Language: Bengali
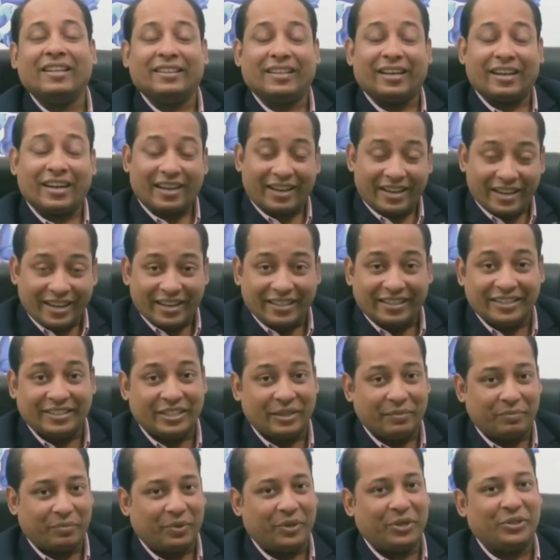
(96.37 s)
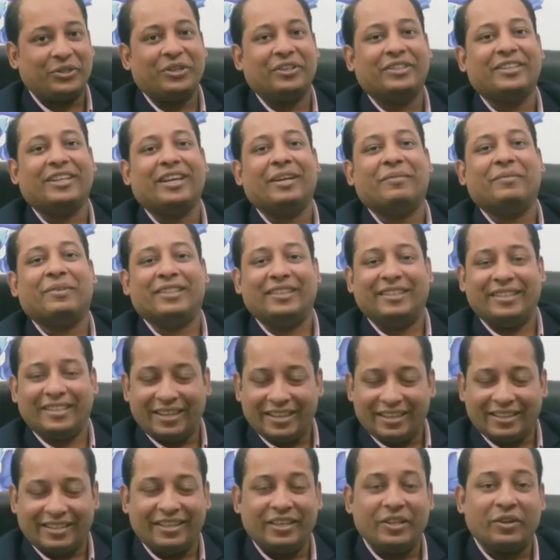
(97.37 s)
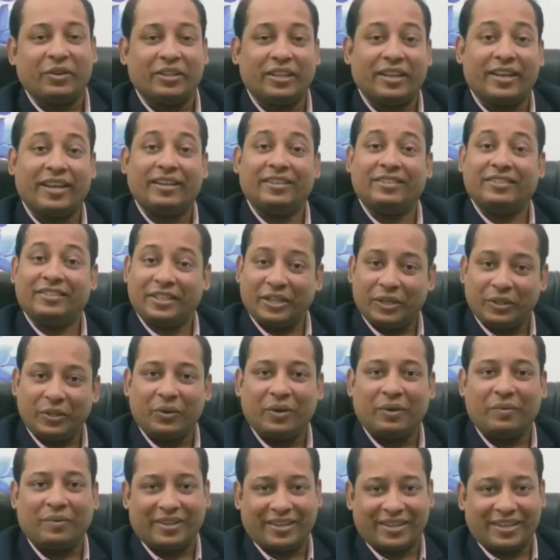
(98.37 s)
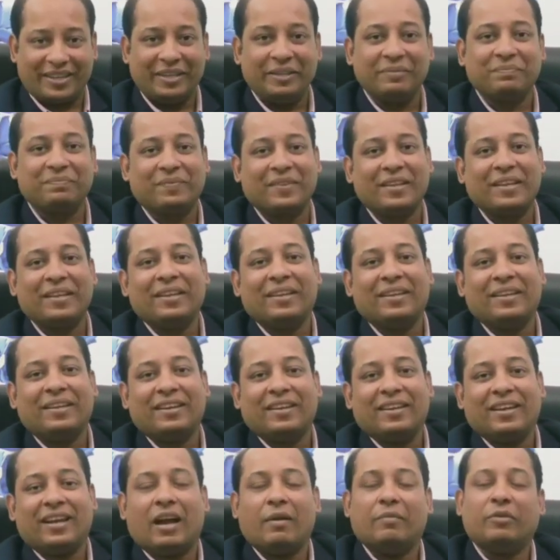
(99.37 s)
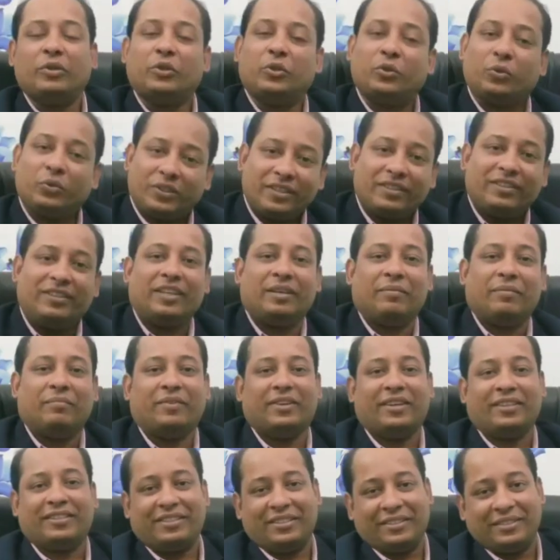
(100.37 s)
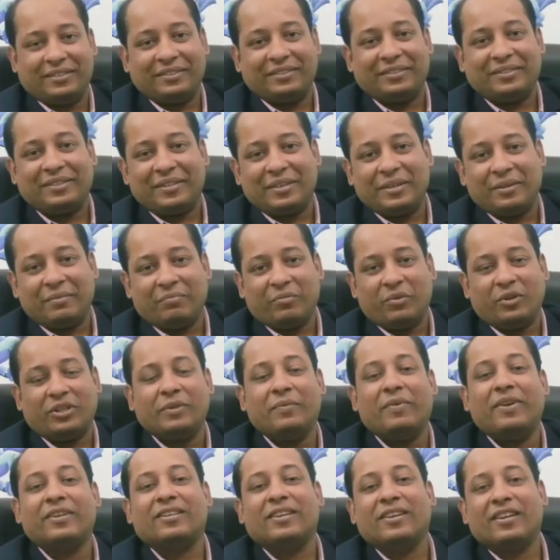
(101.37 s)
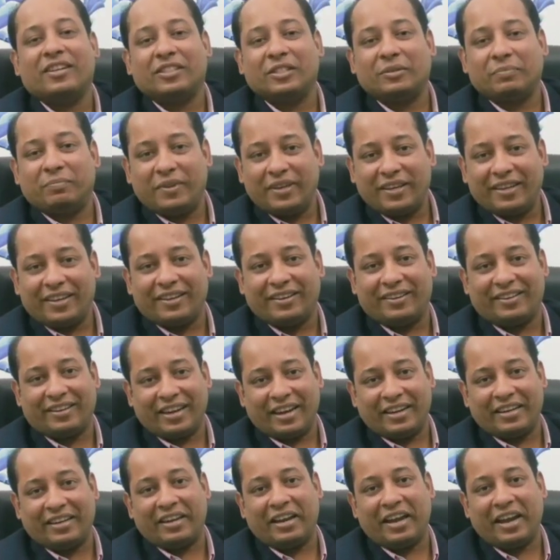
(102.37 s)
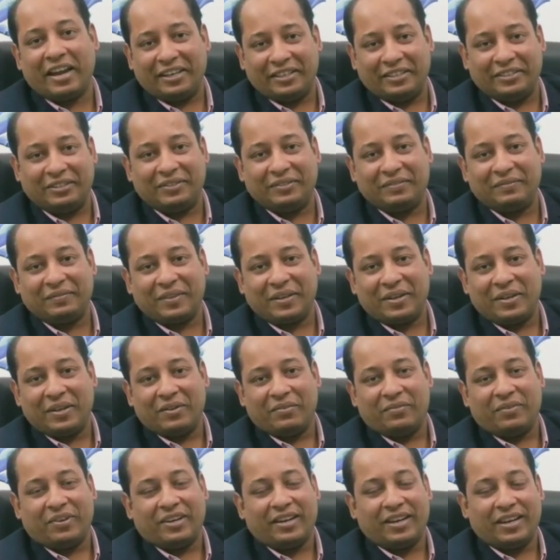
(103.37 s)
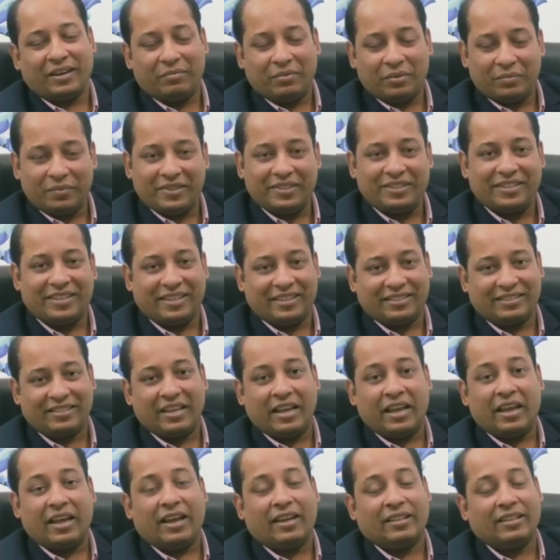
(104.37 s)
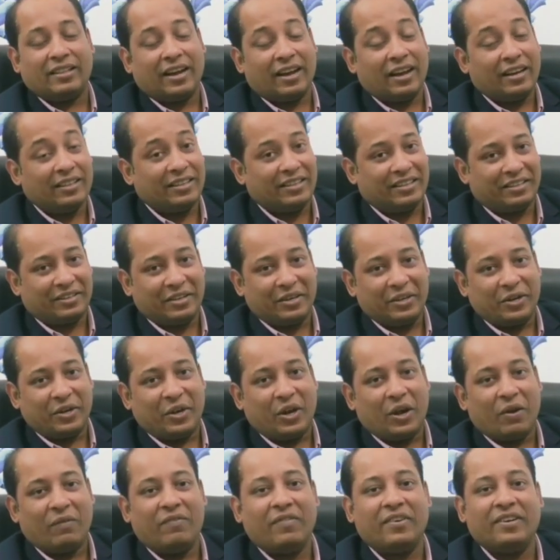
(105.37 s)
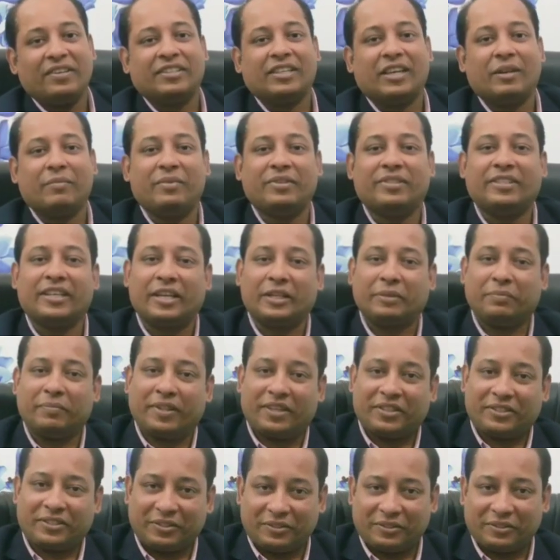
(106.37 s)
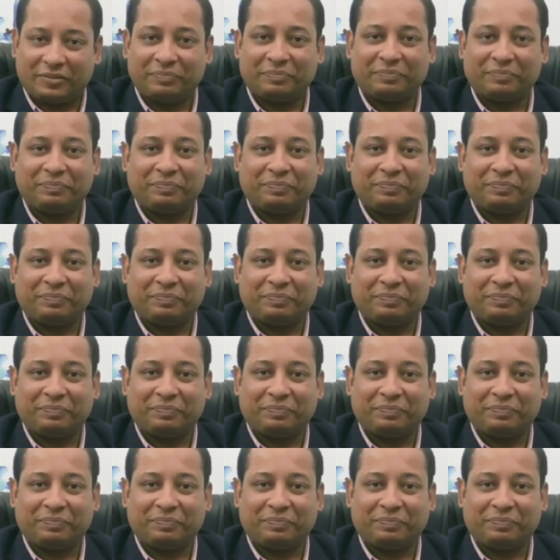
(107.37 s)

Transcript: তার আগে নিজের পরিচয়টা আমি দিয়ে নিই অনেকেই চেনো আমাকে আমি সুজিত দেবনাথ মোটিভেশনাল স্পিকার অ্যান্ড আ গাইড ফর ডাব্লিউবিসিএস অ্যান্ড আদার গভর্নমেন্ট সার্ভিস এক্সামিনেশনস